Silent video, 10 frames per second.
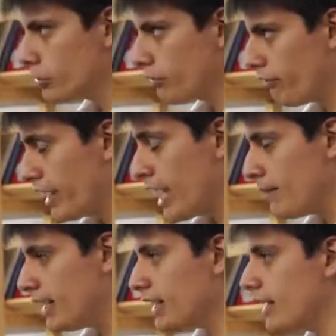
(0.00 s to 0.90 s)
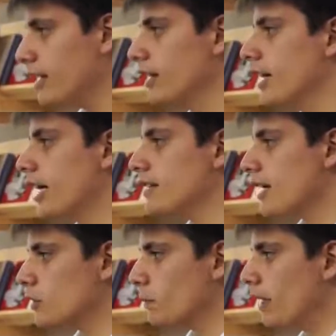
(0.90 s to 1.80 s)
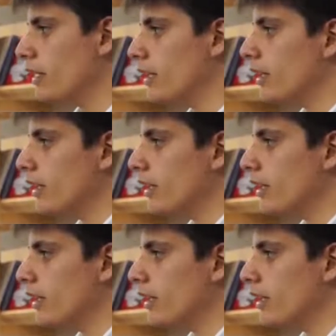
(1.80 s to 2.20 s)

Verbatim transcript: femenina que dice que su padre